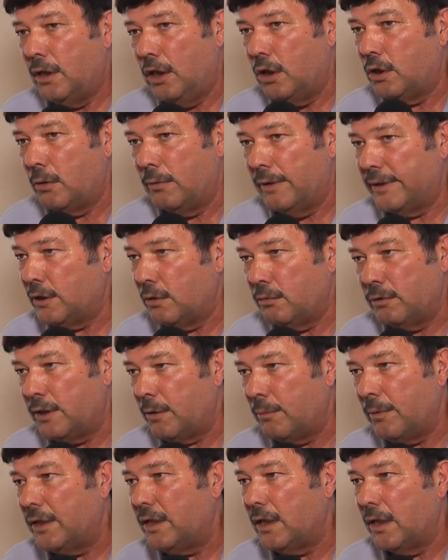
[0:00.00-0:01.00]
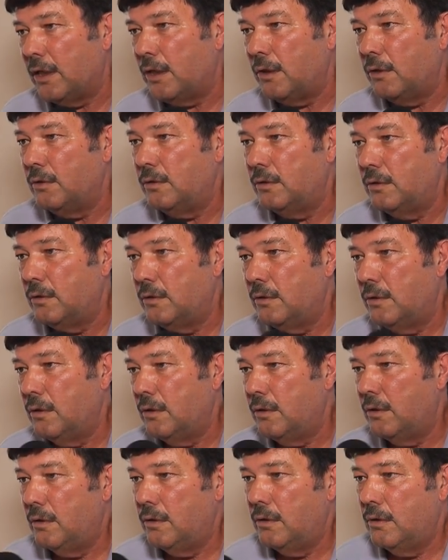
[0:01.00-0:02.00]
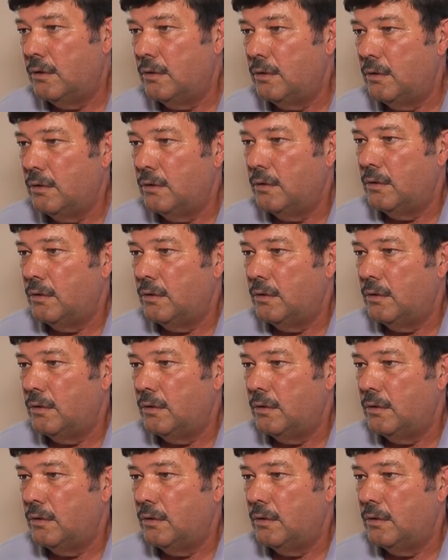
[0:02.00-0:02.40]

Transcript: esto va a ser un cementerio. ¿Tiene que haber